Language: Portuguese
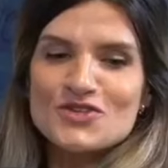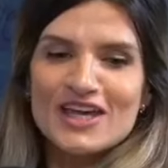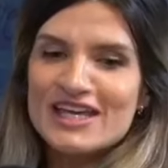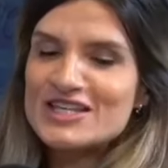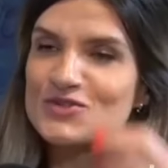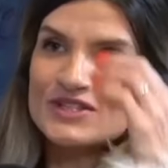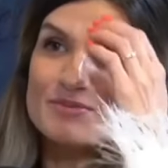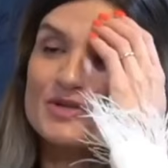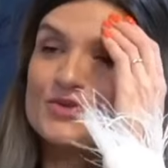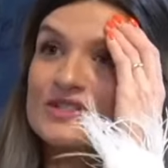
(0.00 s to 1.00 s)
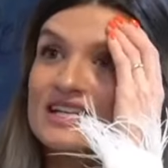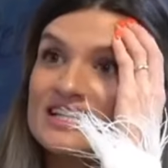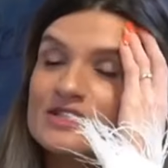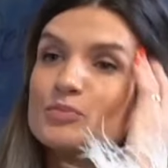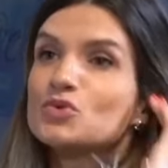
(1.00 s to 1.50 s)
que é isso. As pessoas
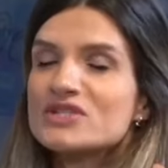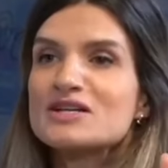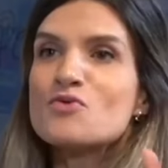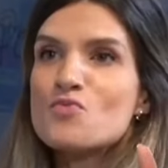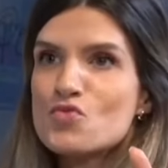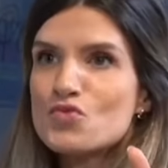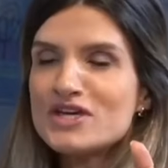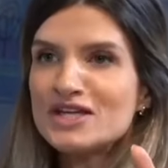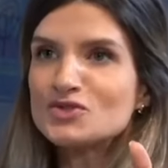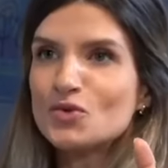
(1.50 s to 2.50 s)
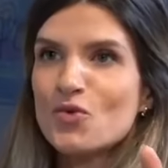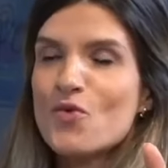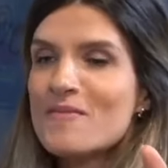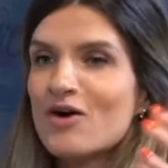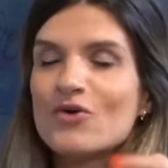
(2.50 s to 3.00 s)
elas buscam muito
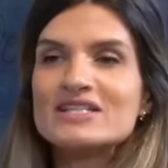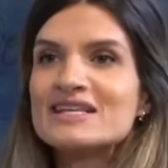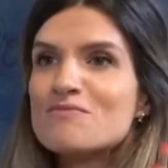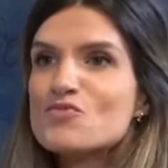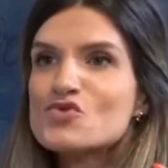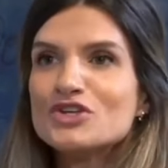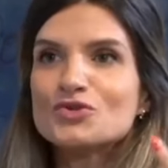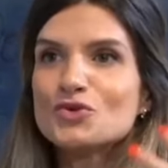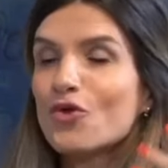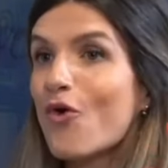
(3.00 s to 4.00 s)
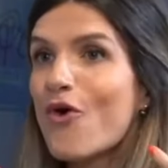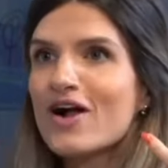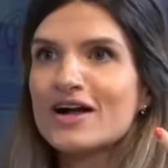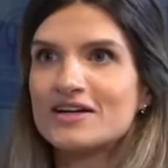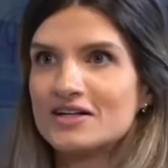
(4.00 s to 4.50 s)
uma coisa muito
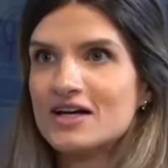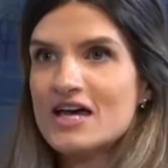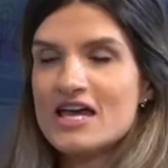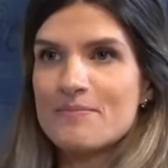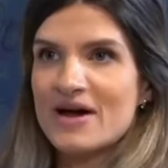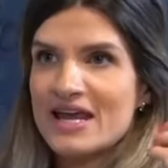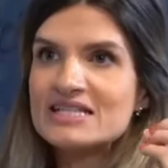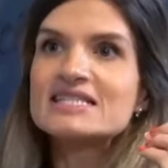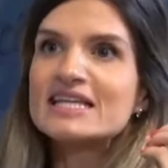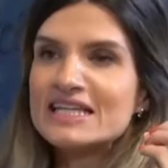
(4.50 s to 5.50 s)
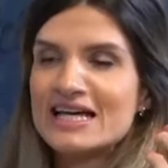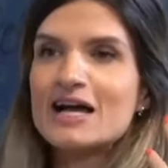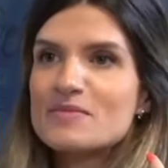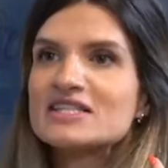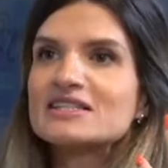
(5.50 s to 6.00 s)
louca. Parece que na
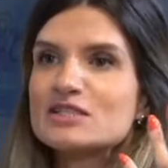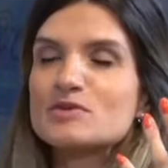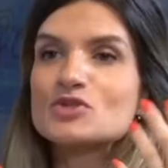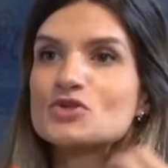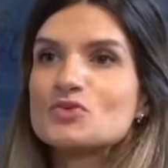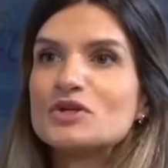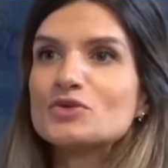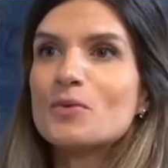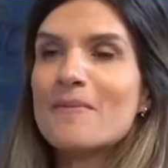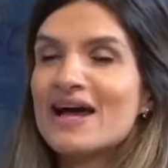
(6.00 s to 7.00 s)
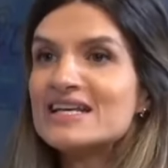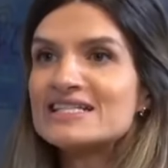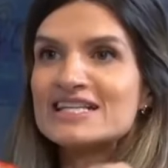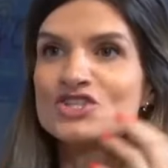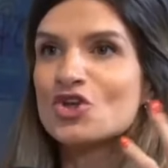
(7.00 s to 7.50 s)
cabeça das pessoas, quanto mais
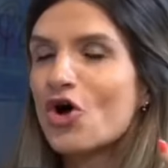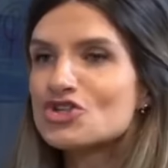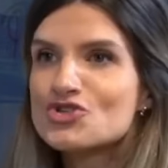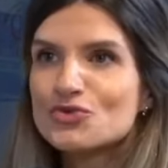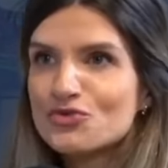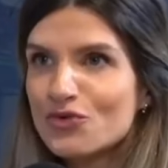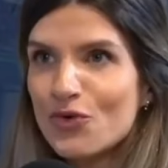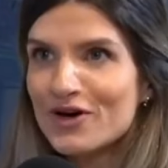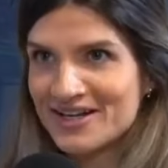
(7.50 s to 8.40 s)
exótico for,